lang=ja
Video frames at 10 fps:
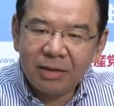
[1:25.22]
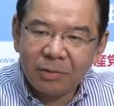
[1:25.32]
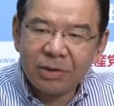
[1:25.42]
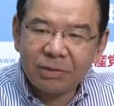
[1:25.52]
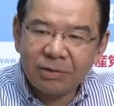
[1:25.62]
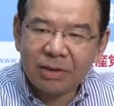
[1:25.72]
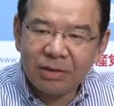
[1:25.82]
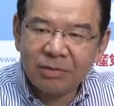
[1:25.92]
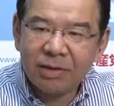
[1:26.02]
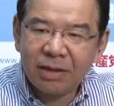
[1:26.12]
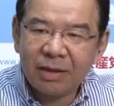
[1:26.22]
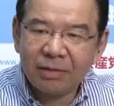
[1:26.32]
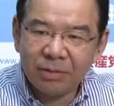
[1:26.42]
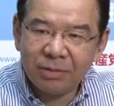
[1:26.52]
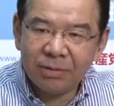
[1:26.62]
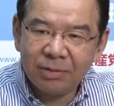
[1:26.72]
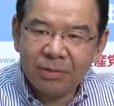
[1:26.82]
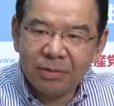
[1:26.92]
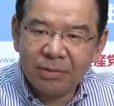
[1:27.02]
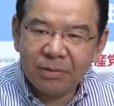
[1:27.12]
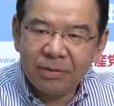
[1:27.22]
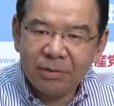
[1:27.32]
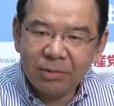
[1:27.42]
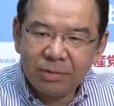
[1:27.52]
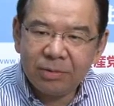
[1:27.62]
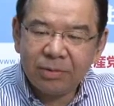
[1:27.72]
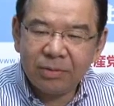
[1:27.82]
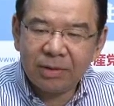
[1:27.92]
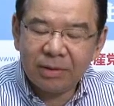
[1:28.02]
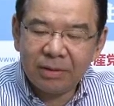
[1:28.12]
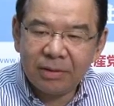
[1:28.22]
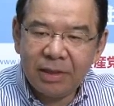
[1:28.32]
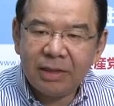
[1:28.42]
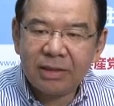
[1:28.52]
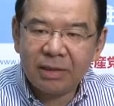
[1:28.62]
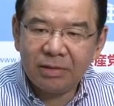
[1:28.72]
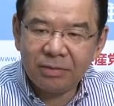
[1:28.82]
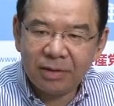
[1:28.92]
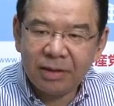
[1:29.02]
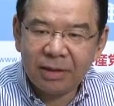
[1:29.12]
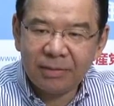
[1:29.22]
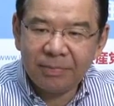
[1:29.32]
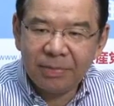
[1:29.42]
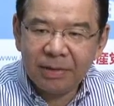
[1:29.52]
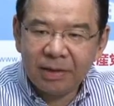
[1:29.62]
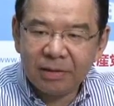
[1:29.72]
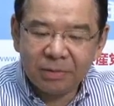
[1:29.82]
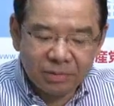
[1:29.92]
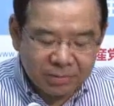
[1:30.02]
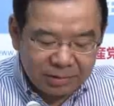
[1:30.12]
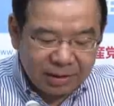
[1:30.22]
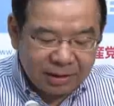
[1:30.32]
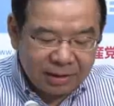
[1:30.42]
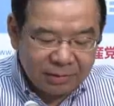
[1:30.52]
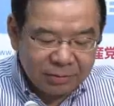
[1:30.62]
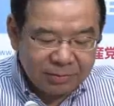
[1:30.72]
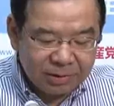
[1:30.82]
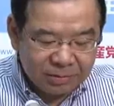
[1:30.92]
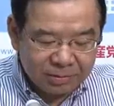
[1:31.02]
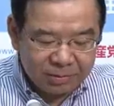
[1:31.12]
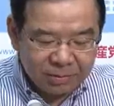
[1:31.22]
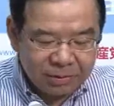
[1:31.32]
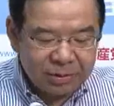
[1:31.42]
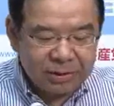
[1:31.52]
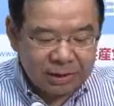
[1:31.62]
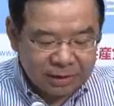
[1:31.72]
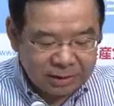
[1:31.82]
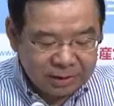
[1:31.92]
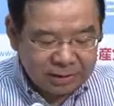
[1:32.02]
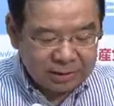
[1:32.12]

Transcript: こうしたことが必要ではないかということをていきたいというのが、今日の見解表明の趣旨です。